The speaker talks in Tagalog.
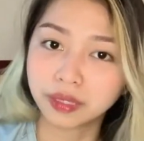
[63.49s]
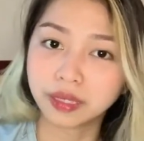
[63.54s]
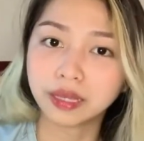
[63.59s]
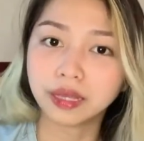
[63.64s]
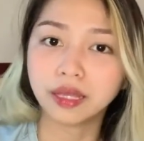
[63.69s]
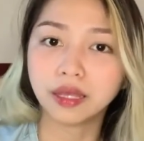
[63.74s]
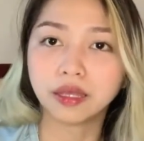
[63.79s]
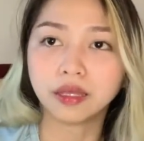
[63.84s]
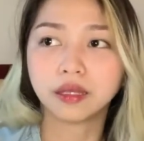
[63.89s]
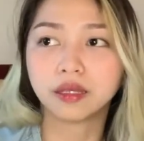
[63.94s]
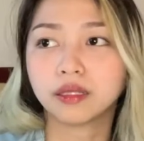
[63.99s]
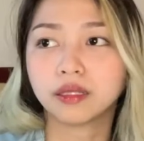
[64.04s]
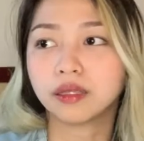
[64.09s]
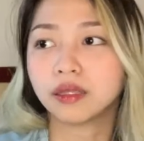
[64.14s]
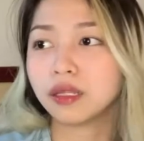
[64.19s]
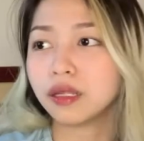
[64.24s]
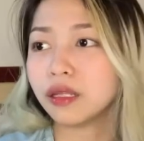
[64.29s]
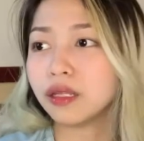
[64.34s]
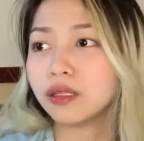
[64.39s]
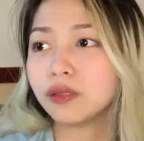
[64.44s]
Like,
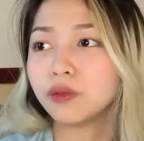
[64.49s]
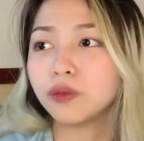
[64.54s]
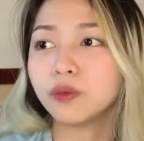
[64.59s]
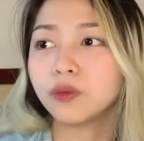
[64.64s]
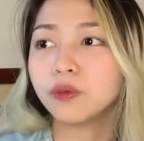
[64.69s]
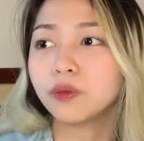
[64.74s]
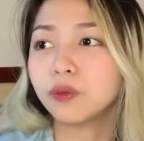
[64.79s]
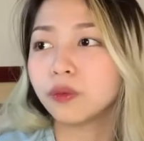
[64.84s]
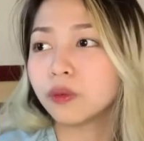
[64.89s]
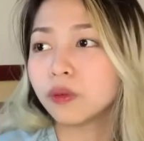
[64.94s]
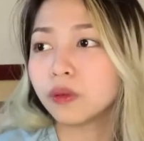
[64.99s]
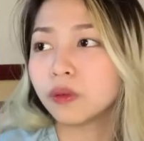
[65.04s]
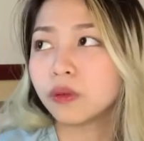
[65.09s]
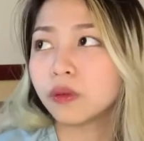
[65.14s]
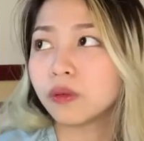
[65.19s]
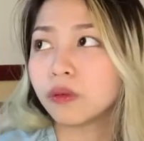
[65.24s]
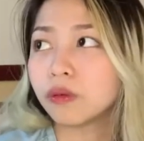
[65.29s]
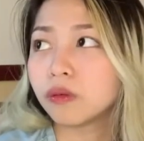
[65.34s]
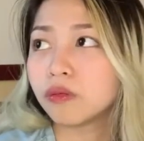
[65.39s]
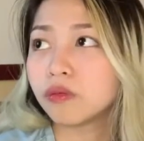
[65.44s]
3 to
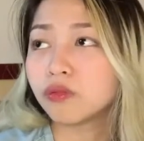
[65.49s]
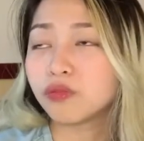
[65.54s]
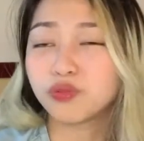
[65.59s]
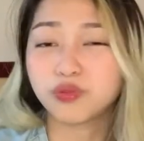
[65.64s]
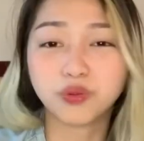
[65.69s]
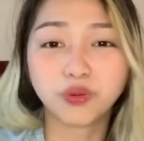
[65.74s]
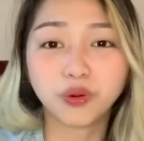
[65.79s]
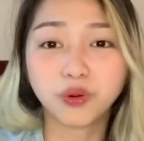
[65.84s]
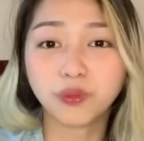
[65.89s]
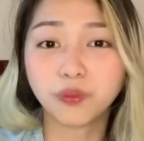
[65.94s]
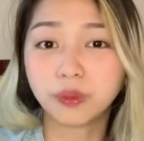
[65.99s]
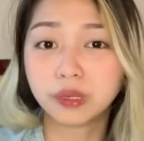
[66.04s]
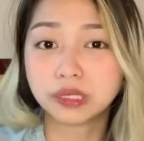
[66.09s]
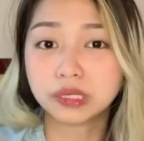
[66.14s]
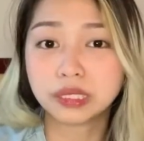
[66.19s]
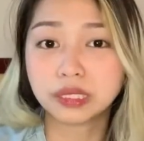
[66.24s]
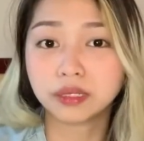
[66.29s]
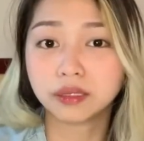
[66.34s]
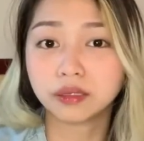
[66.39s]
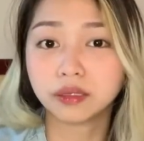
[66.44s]
4 wash
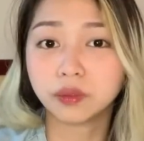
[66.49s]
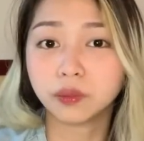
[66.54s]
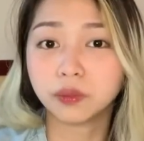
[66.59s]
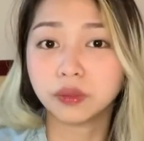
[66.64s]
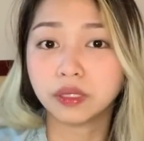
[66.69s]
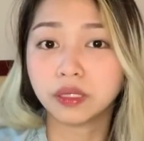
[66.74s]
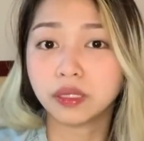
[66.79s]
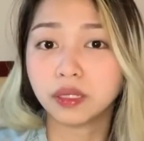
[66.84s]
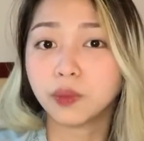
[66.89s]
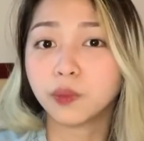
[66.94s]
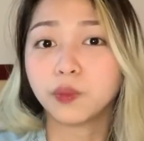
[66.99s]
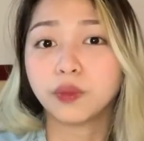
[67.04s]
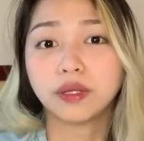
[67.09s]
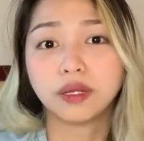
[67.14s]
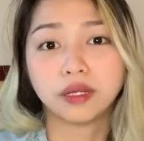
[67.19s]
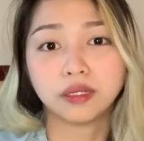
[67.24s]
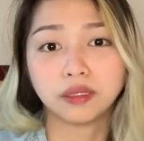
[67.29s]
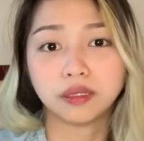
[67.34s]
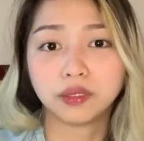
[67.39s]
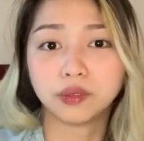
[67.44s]
lang daw nila. Wala
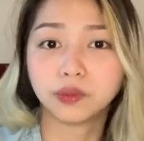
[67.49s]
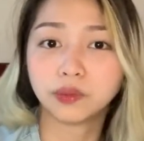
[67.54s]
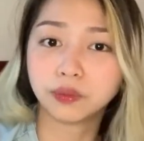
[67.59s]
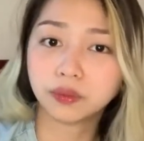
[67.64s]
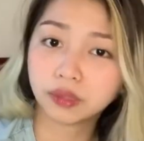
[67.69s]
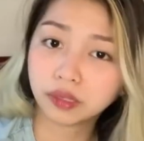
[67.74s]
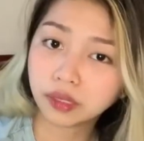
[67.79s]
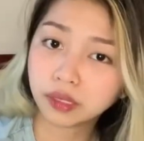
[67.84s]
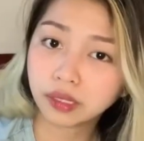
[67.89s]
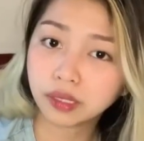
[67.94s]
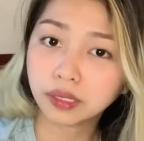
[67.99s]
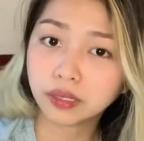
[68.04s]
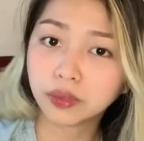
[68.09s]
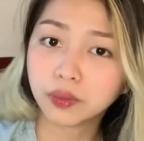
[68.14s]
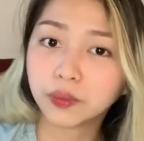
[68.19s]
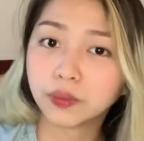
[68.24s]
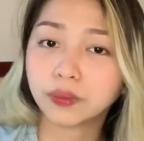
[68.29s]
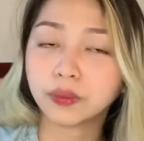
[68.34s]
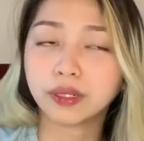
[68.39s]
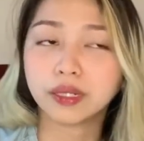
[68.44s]
na yung gray
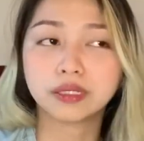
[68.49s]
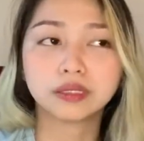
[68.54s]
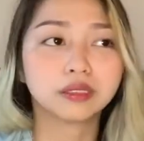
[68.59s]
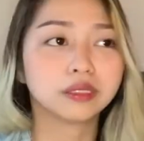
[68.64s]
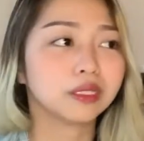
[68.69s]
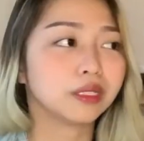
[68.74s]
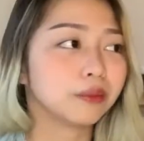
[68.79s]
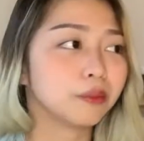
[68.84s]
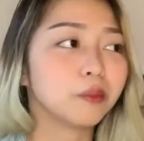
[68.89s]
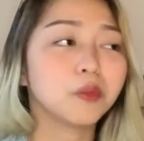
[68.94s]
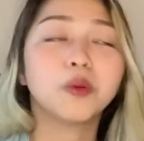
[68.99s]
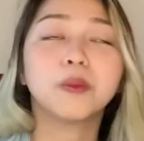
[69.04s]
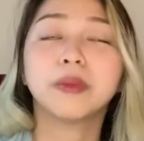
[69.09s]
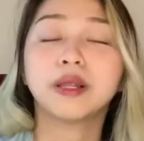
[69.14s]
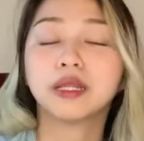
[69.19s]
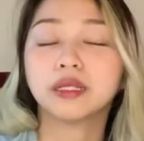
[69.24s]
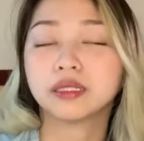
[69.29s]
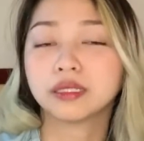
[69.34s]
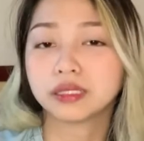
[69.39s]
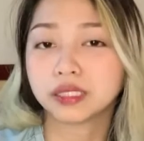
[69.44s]
or asin bumalik
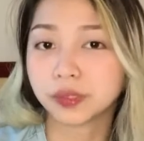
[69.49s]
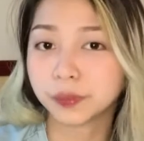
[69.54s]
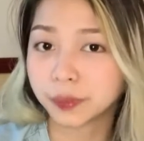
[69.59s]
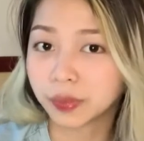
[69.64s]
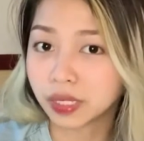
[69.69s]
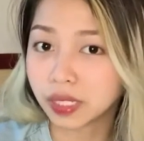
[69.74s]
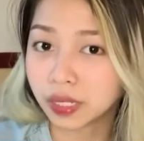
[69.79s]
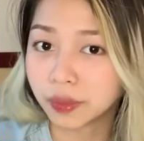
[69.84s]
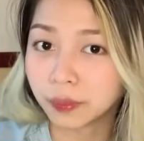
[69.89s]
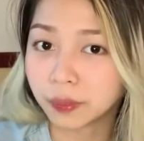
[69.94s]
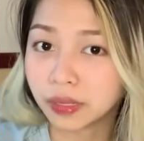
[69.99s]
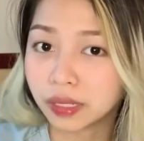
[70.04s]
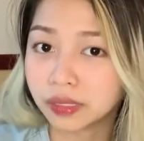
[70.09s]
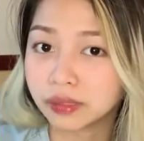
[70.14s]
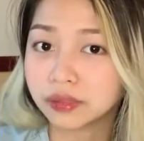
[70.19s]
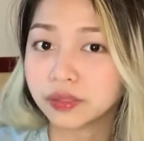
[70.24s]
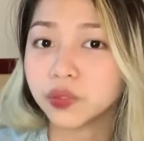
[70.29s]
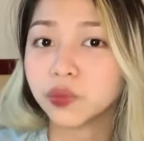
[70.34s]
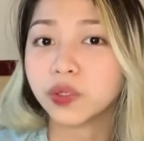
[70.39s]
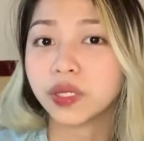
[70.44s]
sa pagka-blend
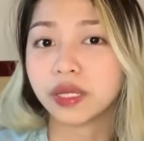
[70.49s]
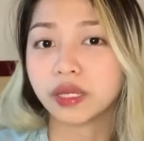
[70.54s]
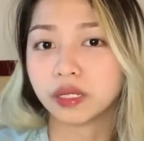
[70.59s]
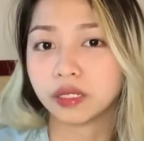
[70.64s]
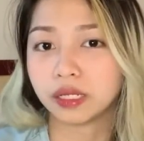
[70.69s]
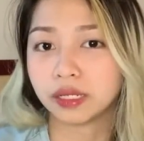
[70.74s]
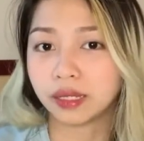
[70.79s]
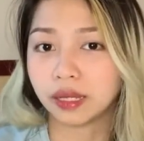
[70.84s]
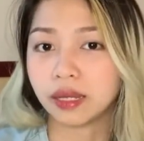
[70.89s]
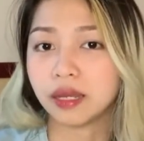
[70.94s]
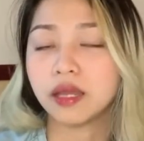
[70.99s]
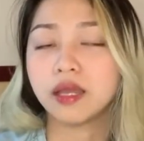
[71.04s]
yung hair nila.